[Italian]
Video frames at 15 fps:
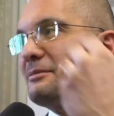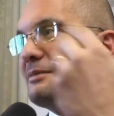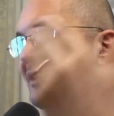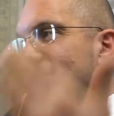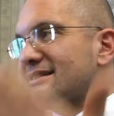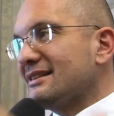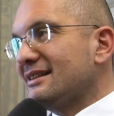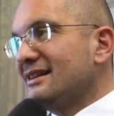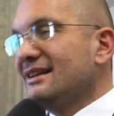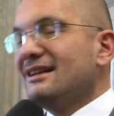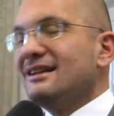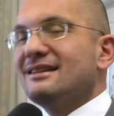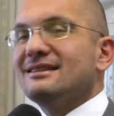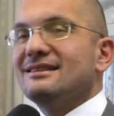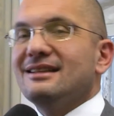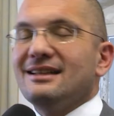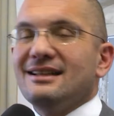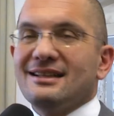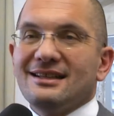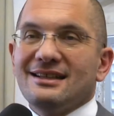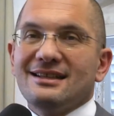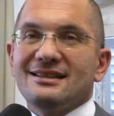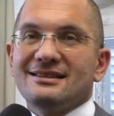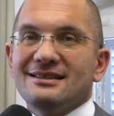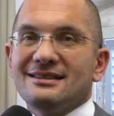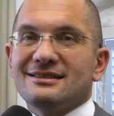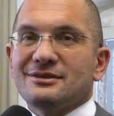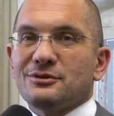parte del, del,